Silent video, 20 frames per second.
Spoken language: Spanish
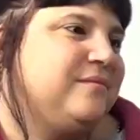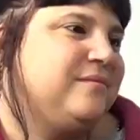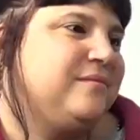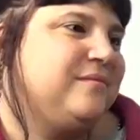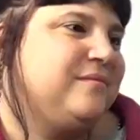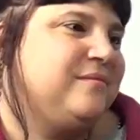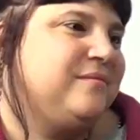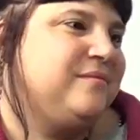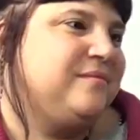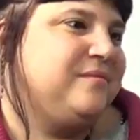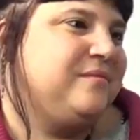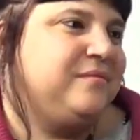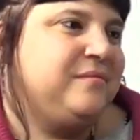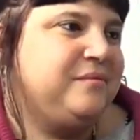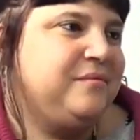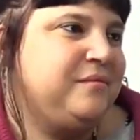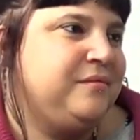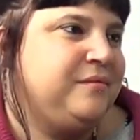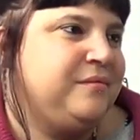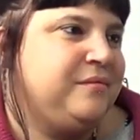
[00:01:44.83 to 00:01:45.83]
Bonito.
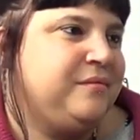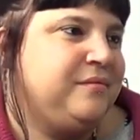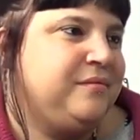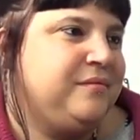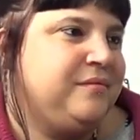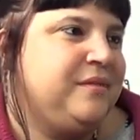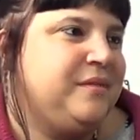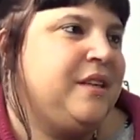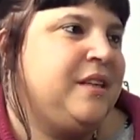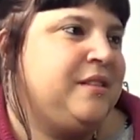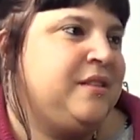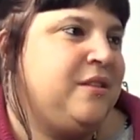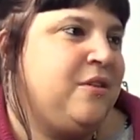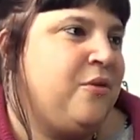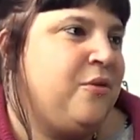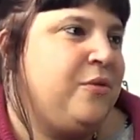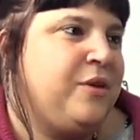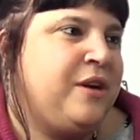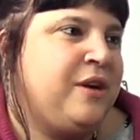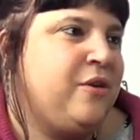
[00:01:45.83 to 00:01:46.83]
Qué bonito. Es
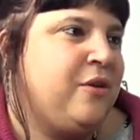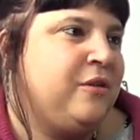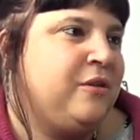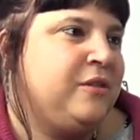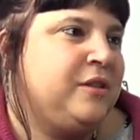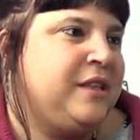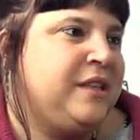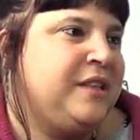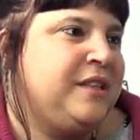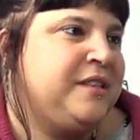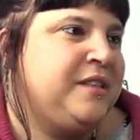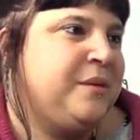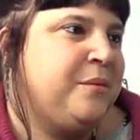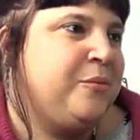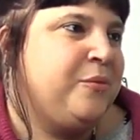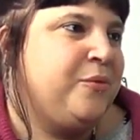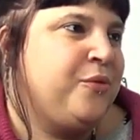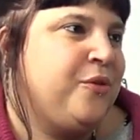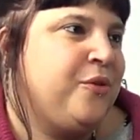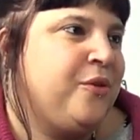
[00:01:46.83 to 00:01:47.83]
lo único en este
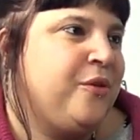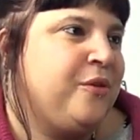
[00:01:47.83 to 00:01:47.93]
mundo.